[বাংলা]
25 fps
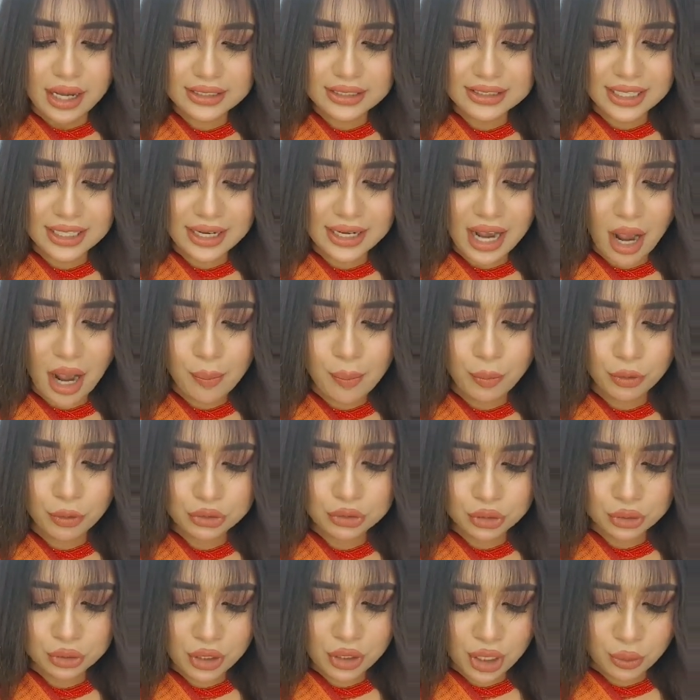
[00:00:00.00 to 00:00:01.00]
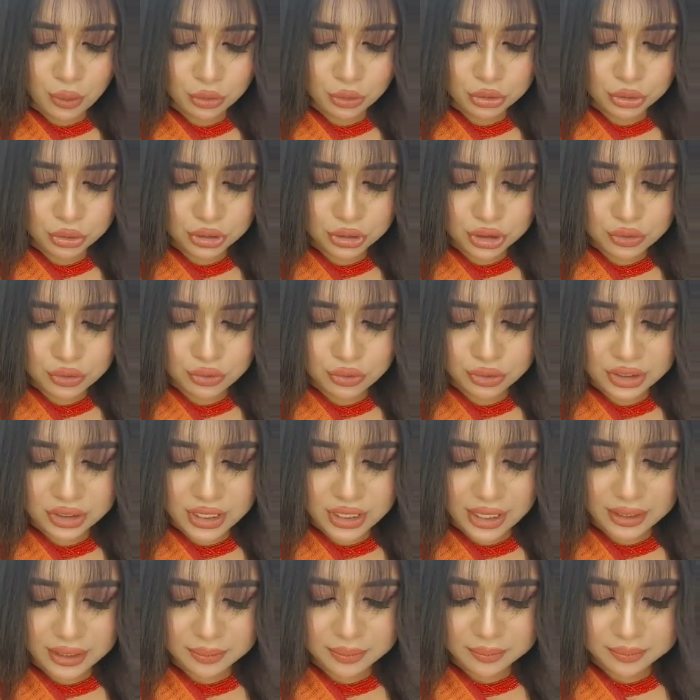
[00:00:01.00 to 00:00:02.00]
এই যে আপুর জন্য আর ওর জন্য কিছু
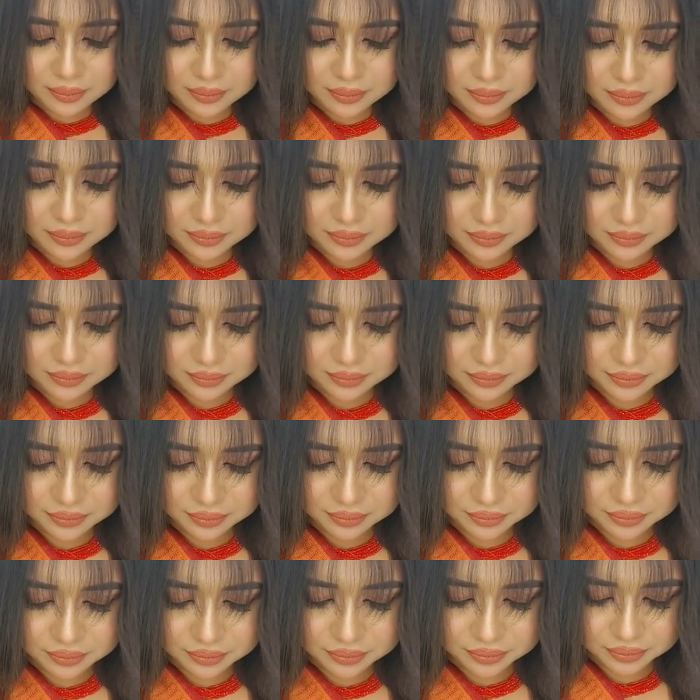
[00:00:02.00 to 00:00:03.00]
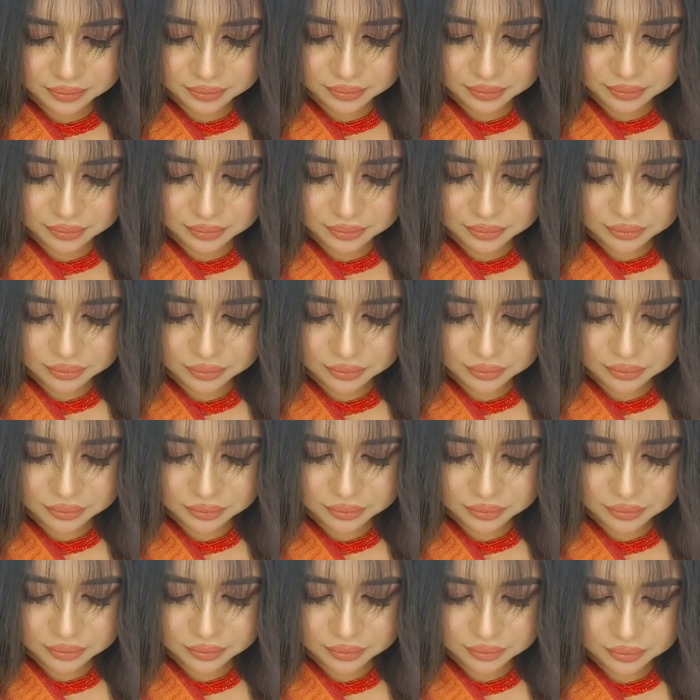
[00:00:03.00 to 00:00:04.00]
নিয়ে আয় অর্ডার
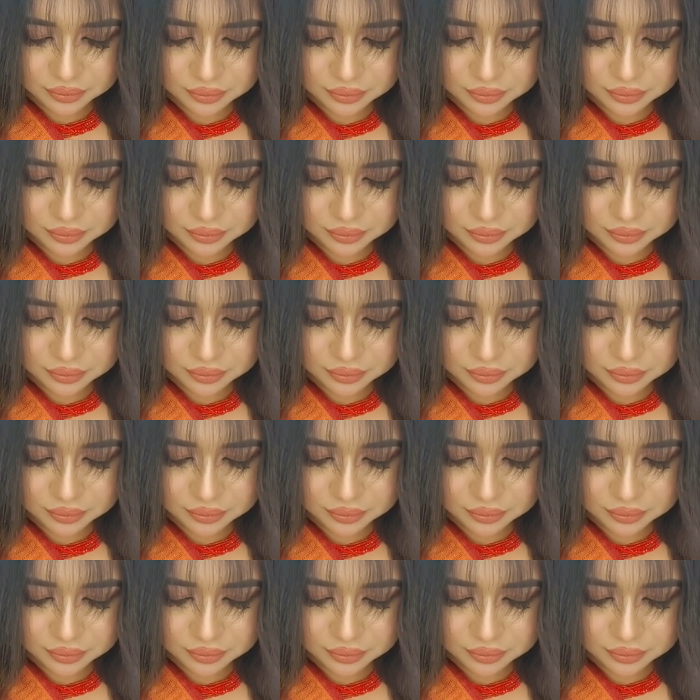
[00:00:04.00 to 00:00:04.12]
দিছি ম্যাম